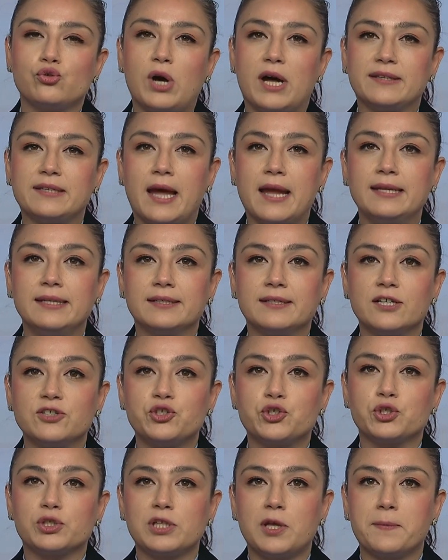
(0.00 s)
adaylık
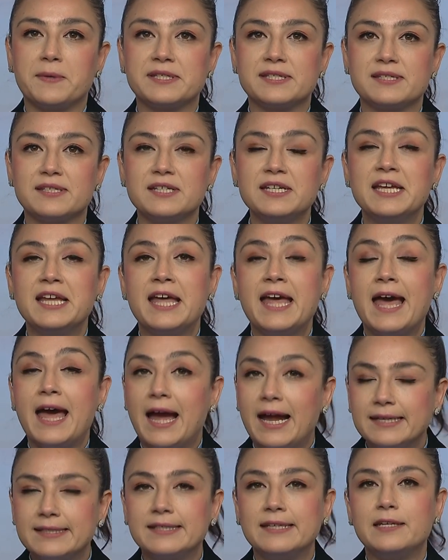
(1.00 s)
açıklamasını
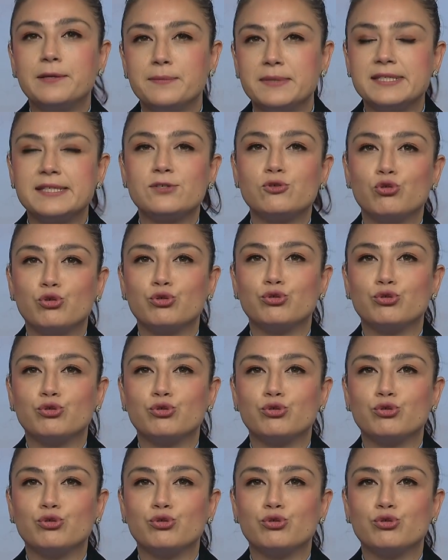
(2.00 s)
ertelemesi